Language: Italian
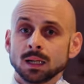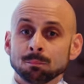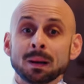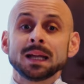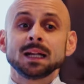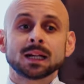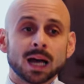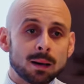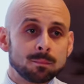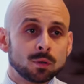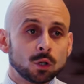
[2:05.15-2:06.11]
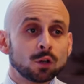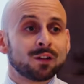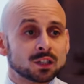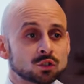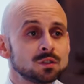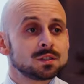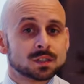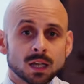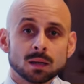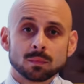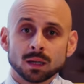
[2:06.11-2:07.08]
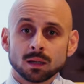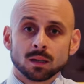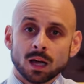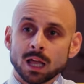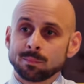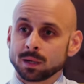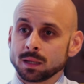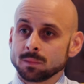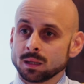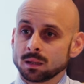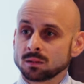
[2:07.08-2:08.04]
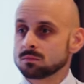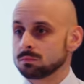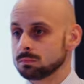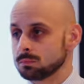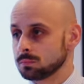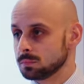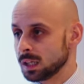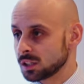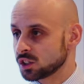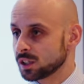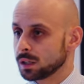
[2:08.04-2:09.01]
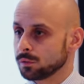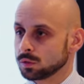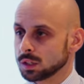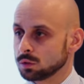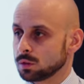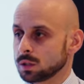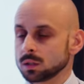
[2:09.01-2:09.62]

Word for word: ma in cambio lo faccio insieme ai primi della cerchia dei fondatori.